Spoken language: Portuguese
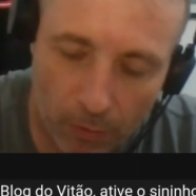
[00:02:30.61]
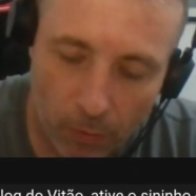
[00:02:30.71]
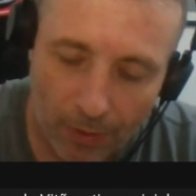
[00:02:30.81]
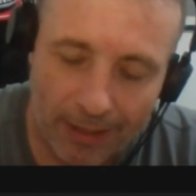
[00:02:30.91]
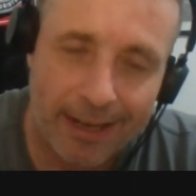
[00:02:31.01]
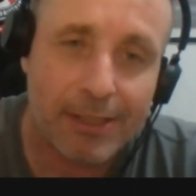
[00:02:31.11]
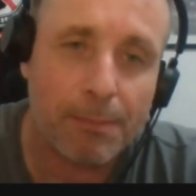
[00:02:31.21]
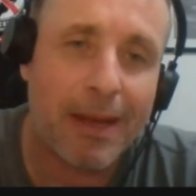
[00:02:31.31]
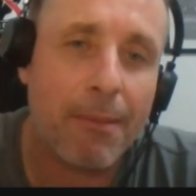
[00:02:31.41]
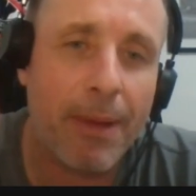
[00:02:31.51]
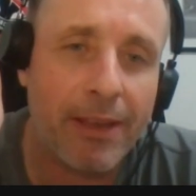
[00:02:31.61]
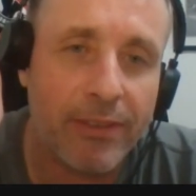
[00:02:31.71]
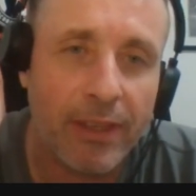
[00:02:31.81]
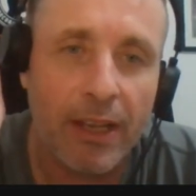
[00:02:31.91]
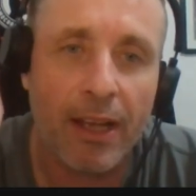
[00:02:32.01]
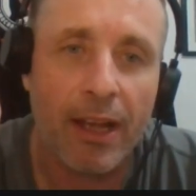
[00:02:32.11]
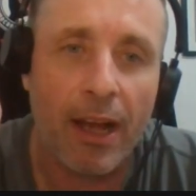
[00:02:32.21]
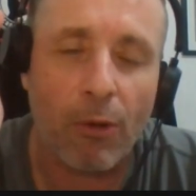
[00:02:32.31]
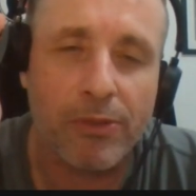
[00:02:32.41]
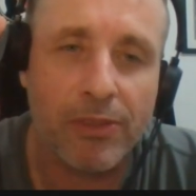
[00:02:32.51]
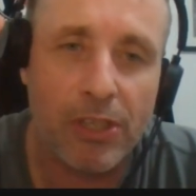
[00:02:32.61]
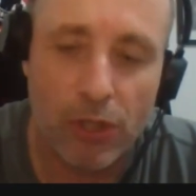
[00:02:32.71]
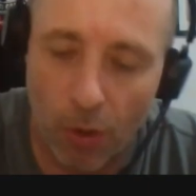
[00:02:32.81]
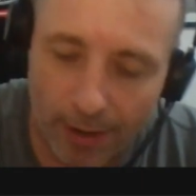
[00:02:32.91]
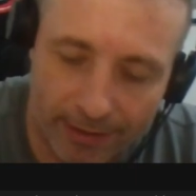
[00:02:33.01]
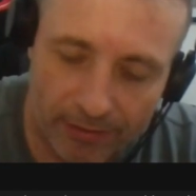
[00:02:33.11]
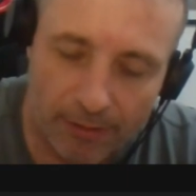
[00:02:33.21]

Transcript: o, aliás, parabéns aos idiotas